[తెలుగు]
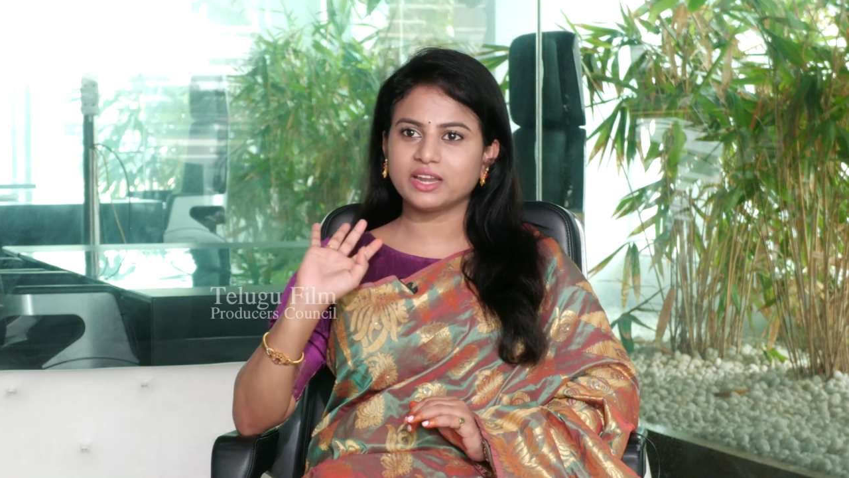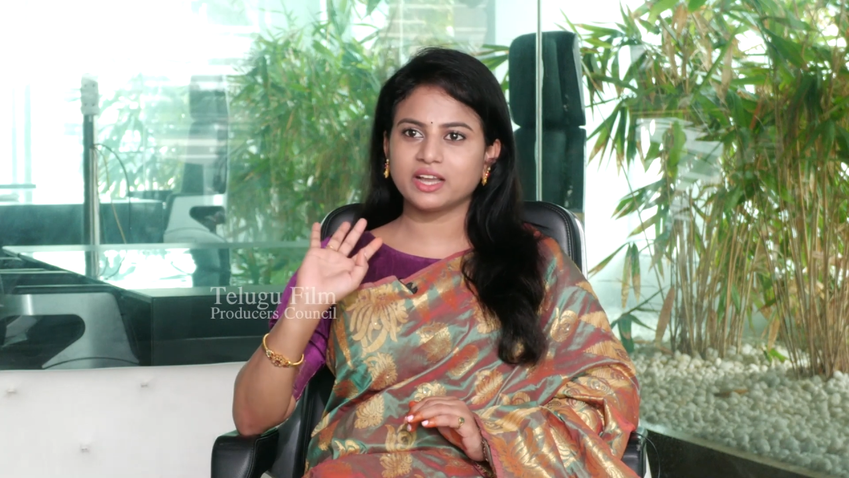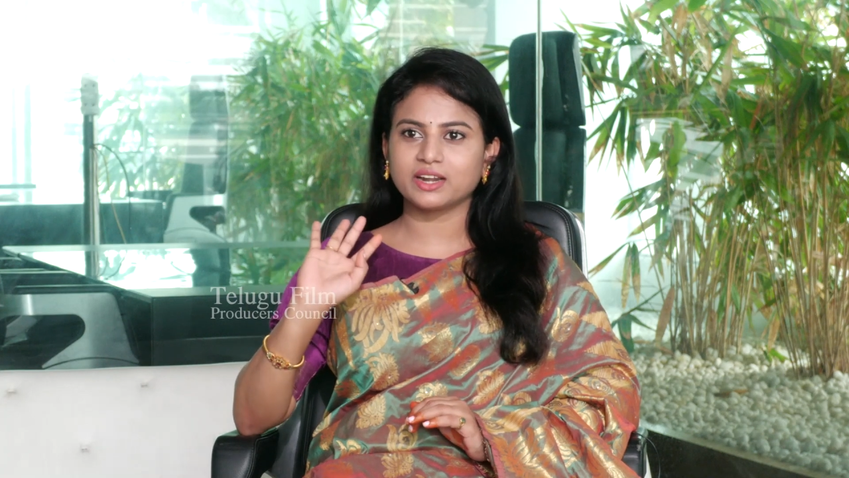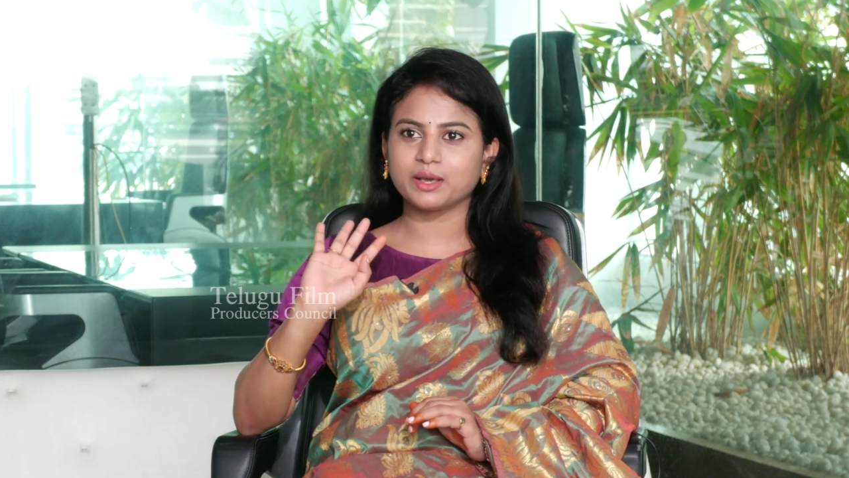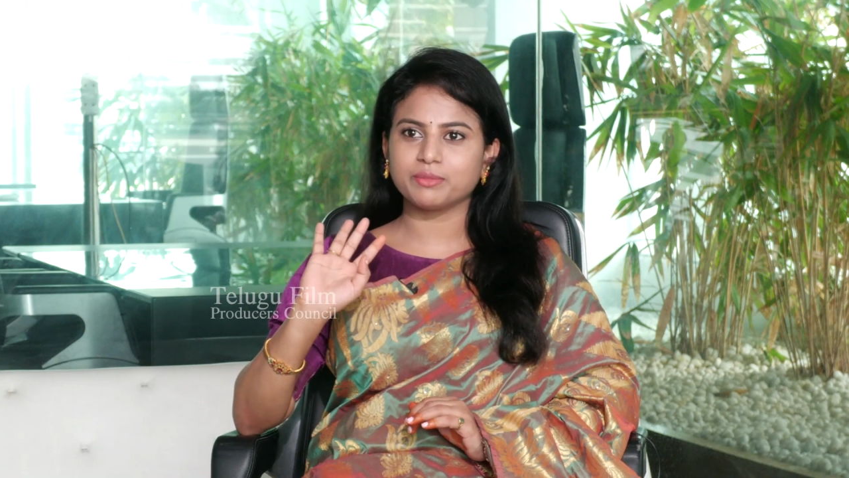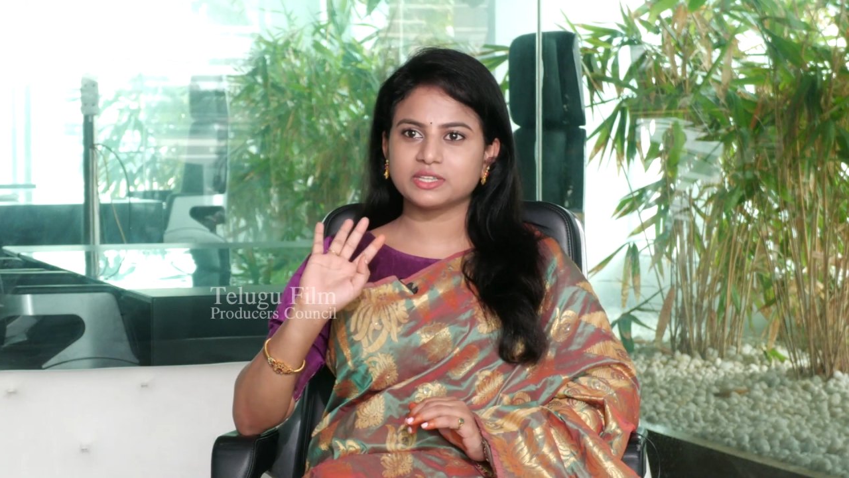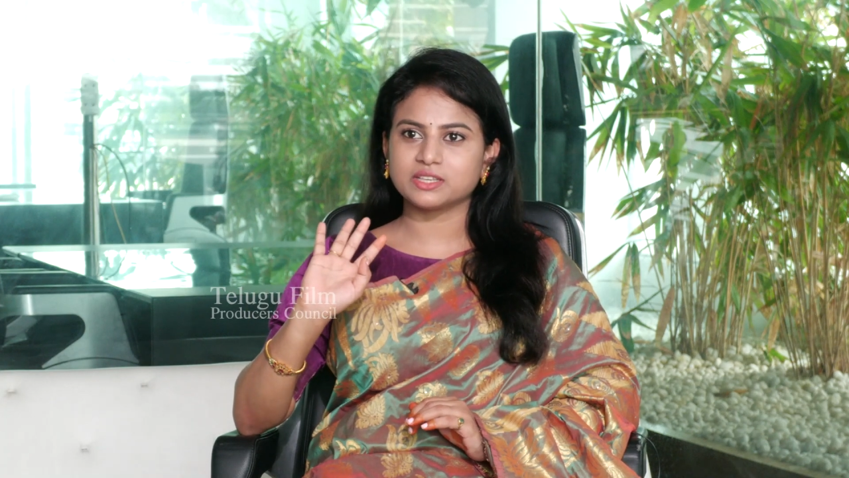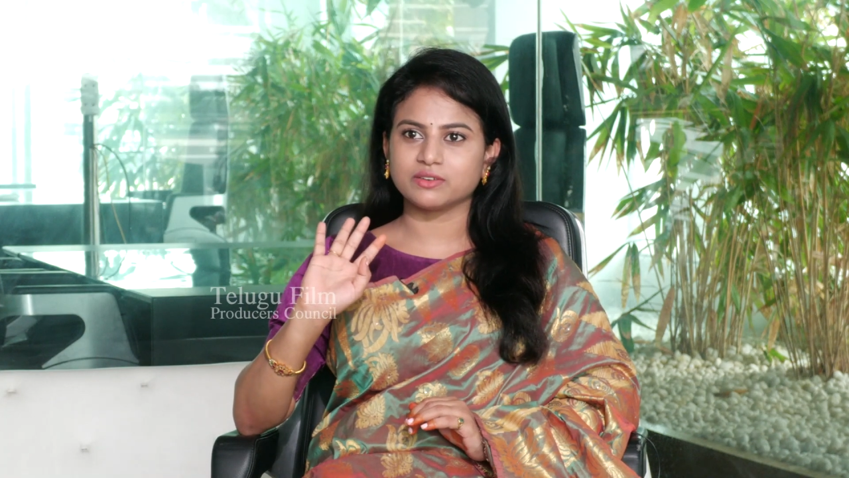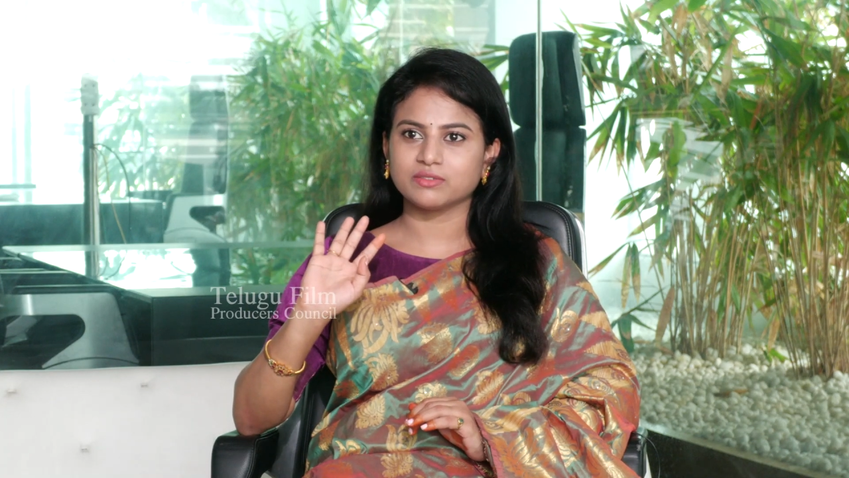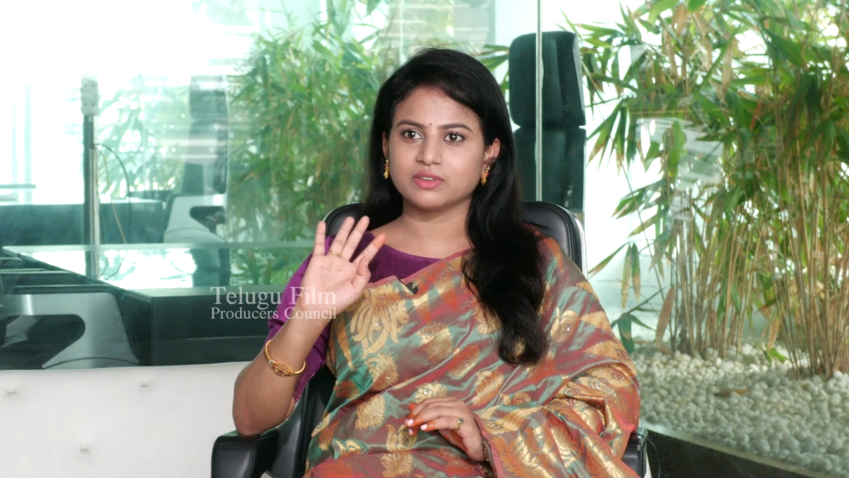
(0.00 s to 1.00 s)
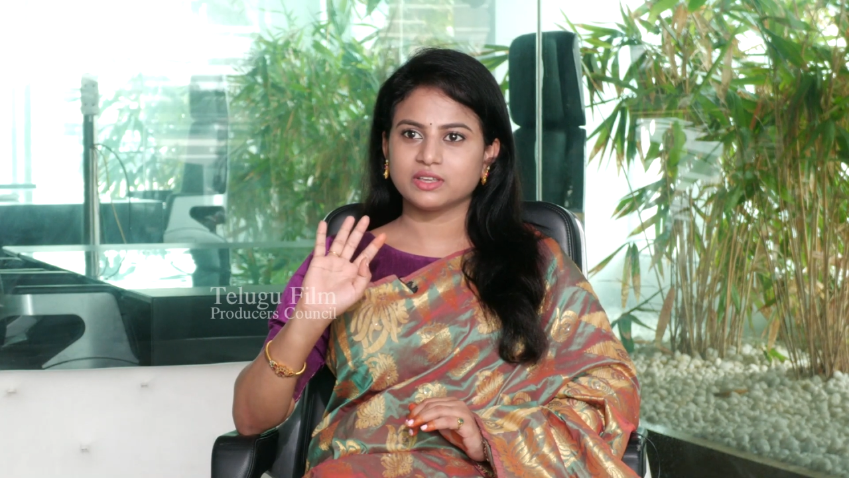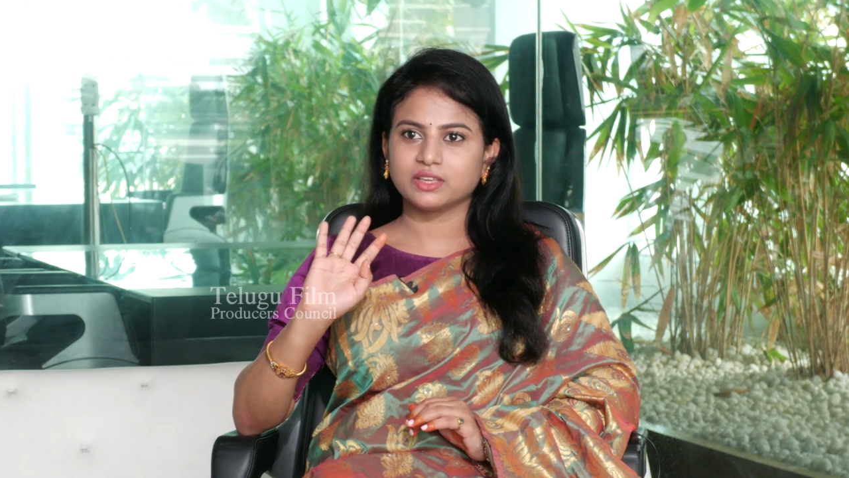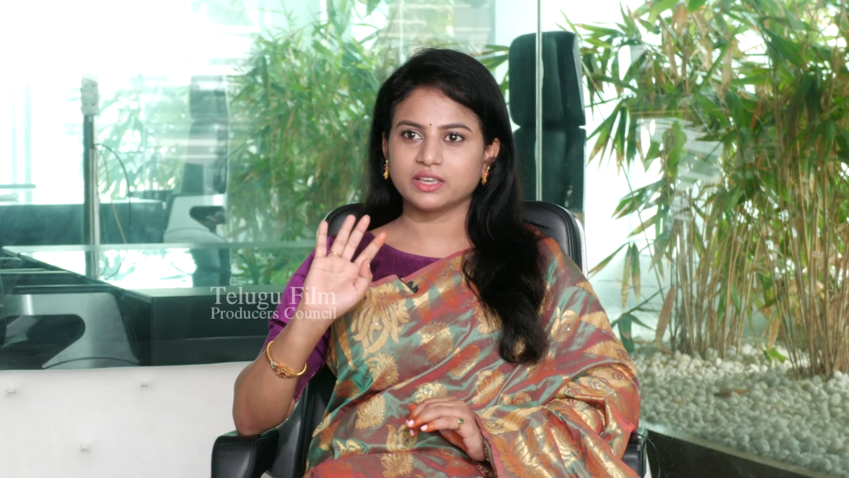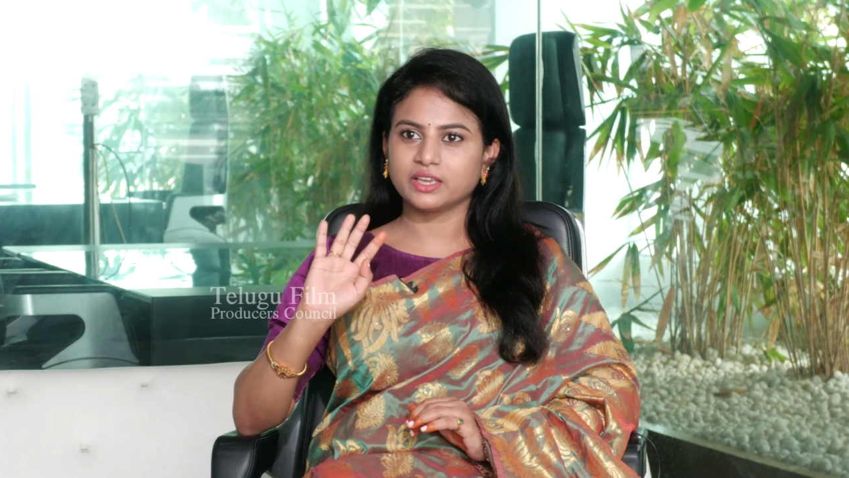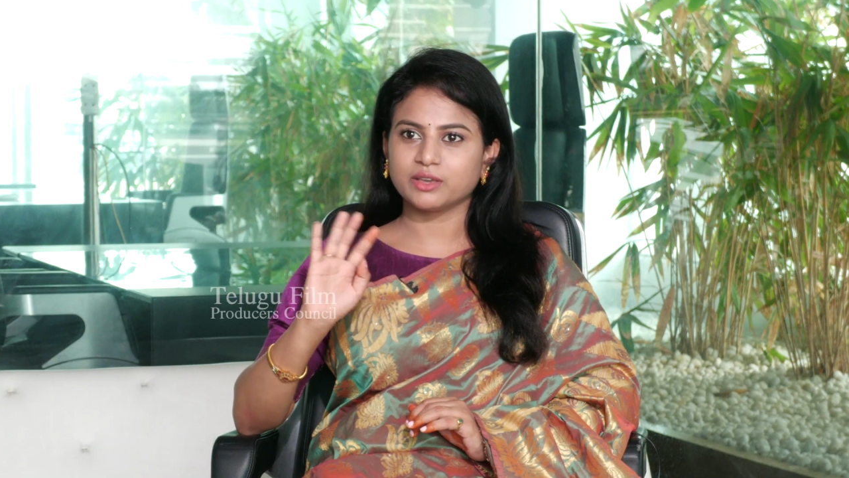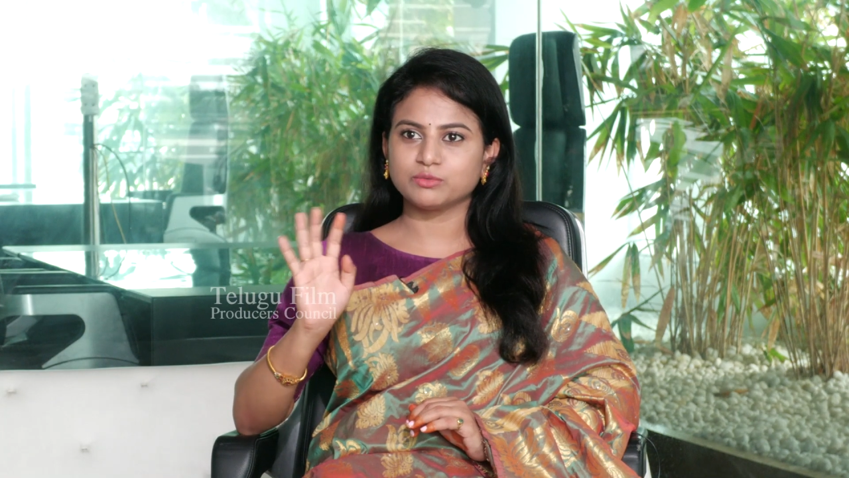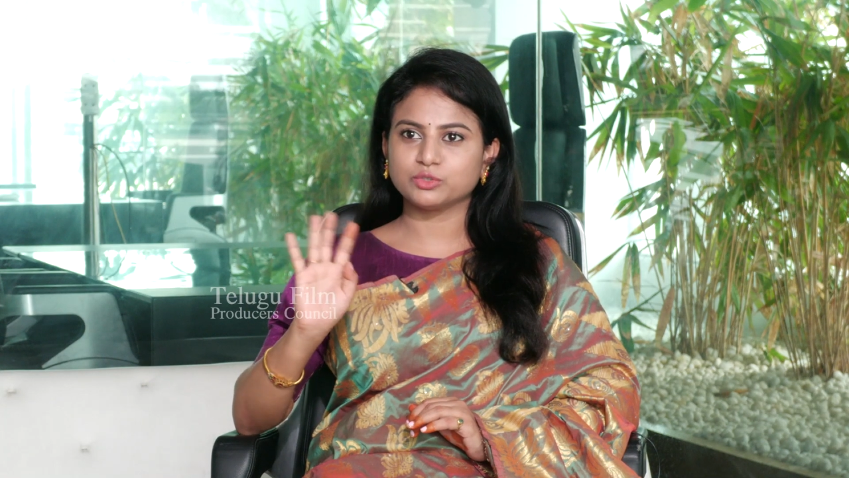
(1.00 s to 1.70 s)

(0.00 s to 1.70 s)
అన్నీ అక్కడ అమ్మేశారు ఇంకేం